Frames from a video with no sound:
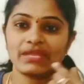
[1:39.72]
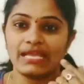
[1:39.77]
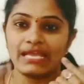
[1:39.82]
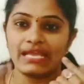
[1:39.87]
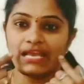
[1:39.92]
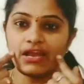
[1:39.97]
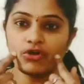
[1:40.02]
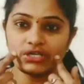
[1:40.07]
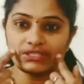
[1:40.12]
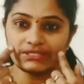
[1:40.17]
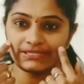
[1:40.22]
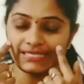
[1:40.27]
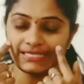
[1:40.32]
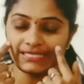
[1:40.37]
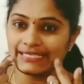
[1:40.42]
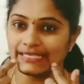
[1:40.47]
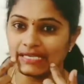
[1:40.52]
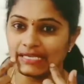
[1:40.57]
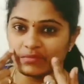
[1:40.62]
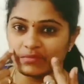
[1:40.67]
ఇలా ఒక
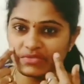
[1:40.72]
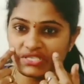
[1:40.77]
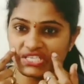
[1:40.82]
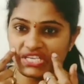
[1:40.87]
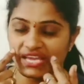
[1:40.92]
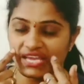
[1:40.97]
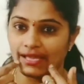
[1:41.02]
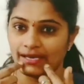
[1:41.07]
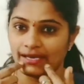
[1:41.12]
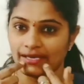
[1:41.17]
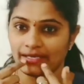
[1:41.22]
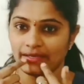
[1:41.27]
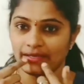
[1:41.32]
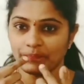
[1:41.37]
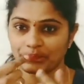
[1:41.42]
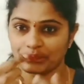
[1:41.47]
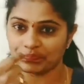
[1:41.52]
థర్టీ టైమ్స్ చేయాలి